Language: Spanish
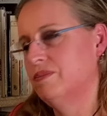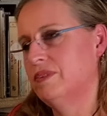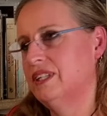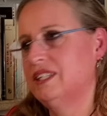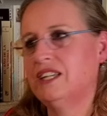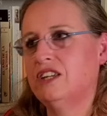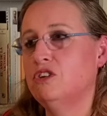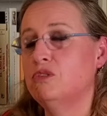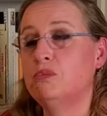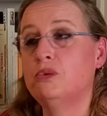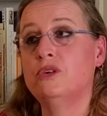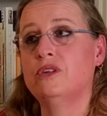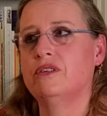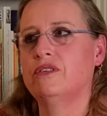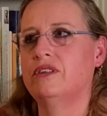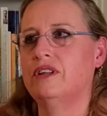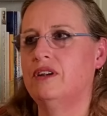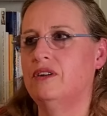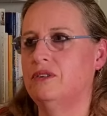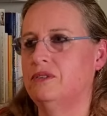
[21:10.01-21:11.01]
Es que no puedo
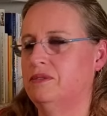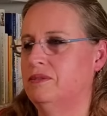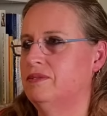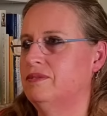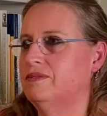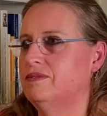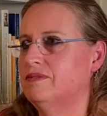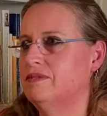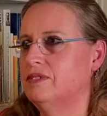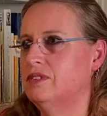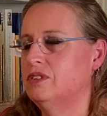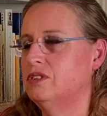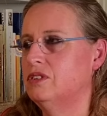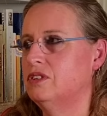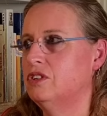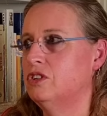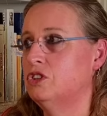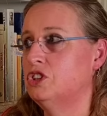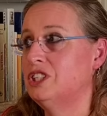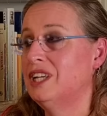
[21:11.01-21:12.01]
hacerlo. No,
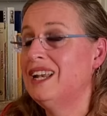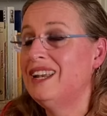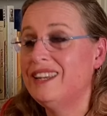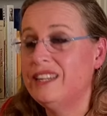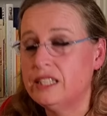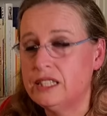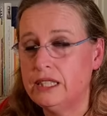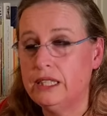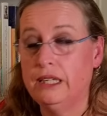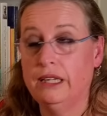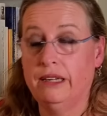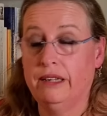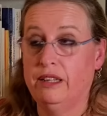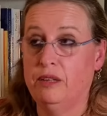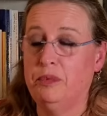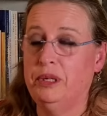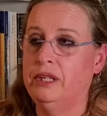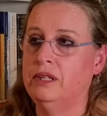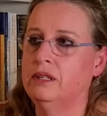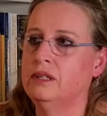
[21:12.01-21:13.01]
no sale ni siquiera
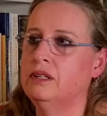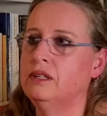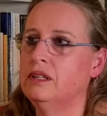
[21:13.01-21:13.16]
de mí.